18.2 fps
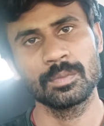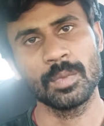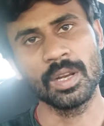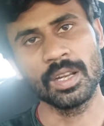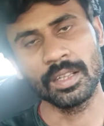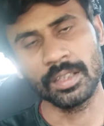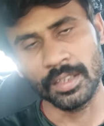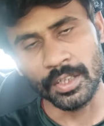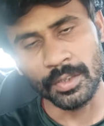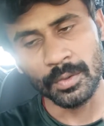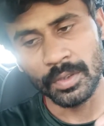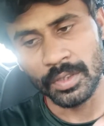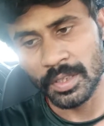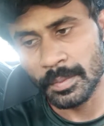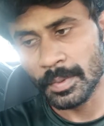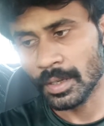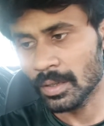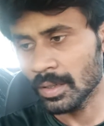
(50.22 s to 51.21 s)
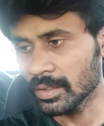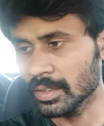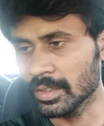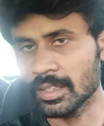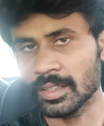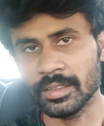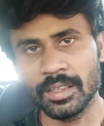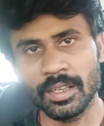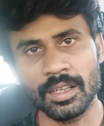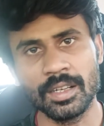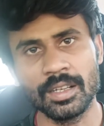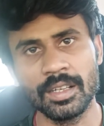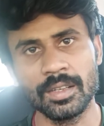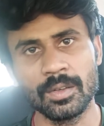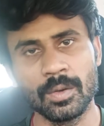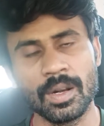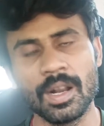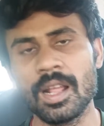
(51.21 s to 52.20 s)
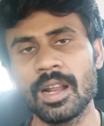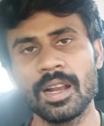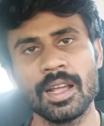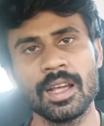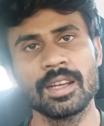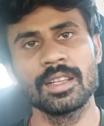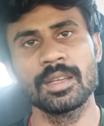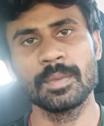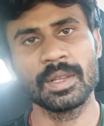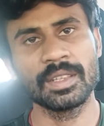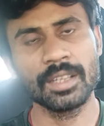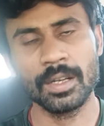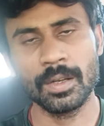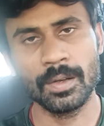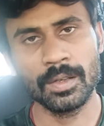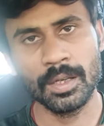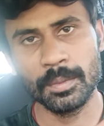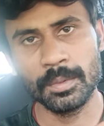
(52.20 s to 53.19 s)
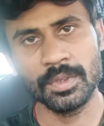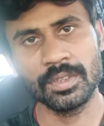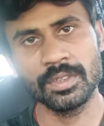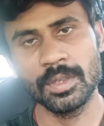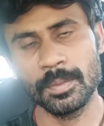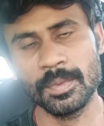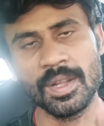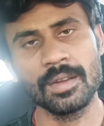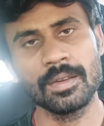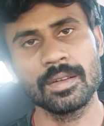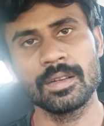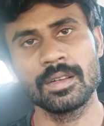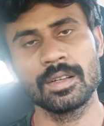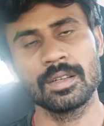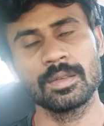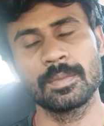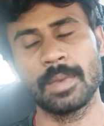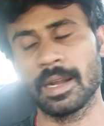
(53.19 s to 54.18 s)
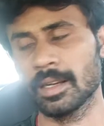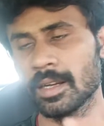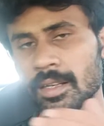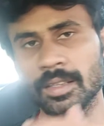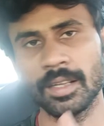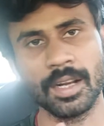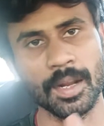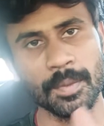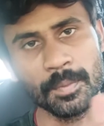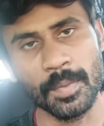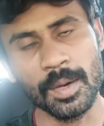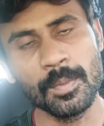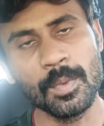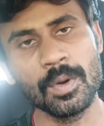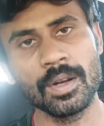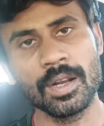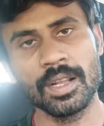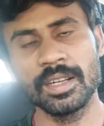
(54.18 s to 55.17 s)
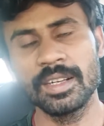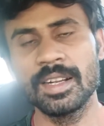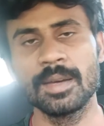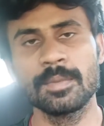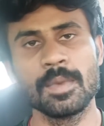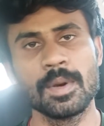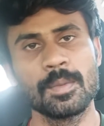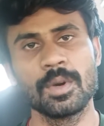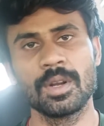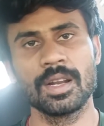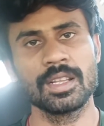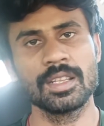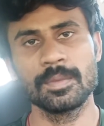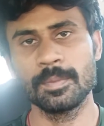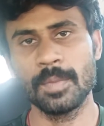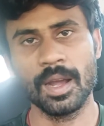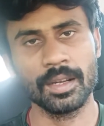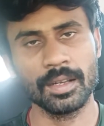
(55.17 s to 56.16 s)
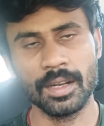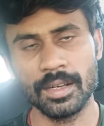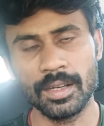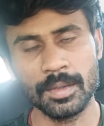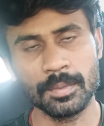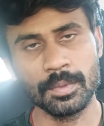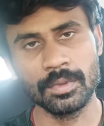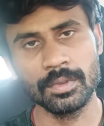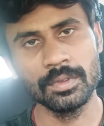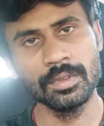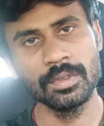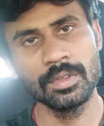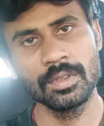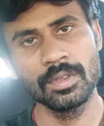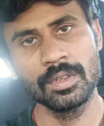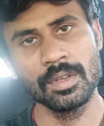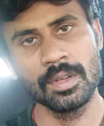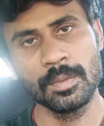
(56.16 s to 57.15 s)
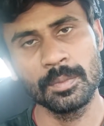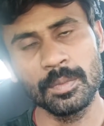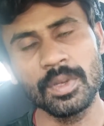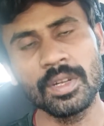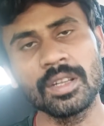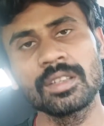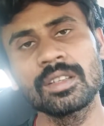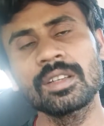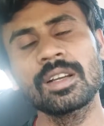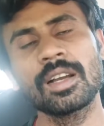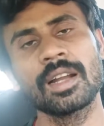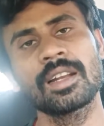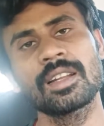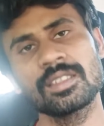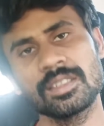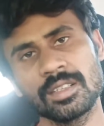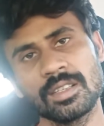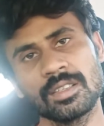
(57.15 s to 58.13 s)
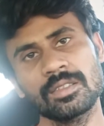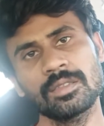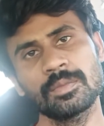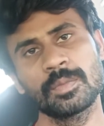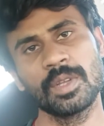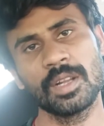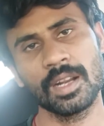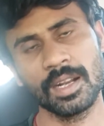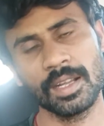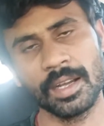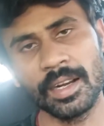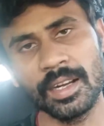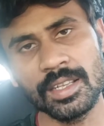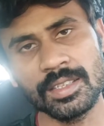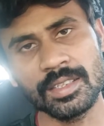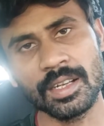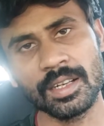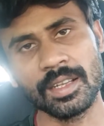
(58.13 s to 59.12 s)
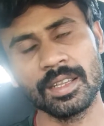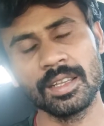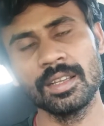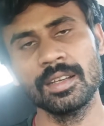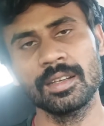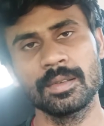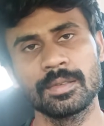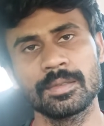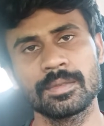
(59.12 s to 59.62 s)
మళ్ళీ టీవీ డిబేట్లో తిట్టిస్తారంటే కొడాలని మంత్రిగా ఉన్నప్పుడు తిట్టినప్పుడు ఎవడో ఉన్నాడు మాట్లాడతాడు అమ్మ మొగుడ ఈడమ్మ మొగుడ అని చెప్పి మాట్లాడినప్పుడు మీరు ఎందుకు ఖండించలేదు మీరన్నా ఖండించాలి కదా